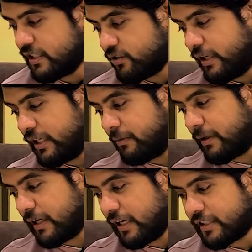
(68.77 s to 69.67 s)
का जो आइटम
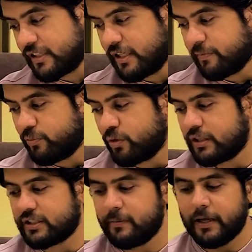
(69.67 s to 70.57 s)
का कलेक्शन है पूरा
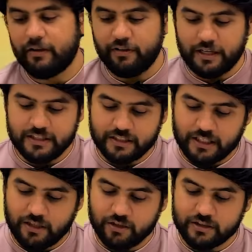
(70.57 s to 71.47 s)
सब हेवी रेंज का
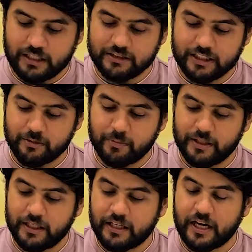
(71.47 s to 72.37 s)
है और साथ साथ में
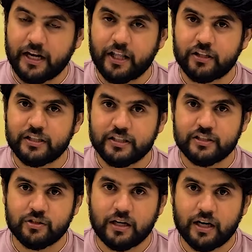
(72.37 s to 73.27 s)
ये ट्रेंडिंग
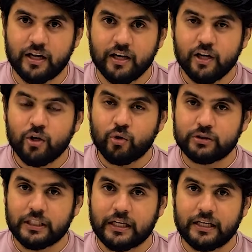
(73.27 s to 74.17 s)
सीजन जो आ रहा है
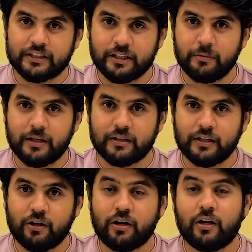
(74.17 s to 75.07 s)
उससे कनेक्शन भी
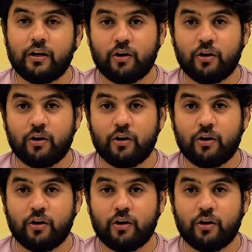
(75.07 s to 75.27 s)
करता है और,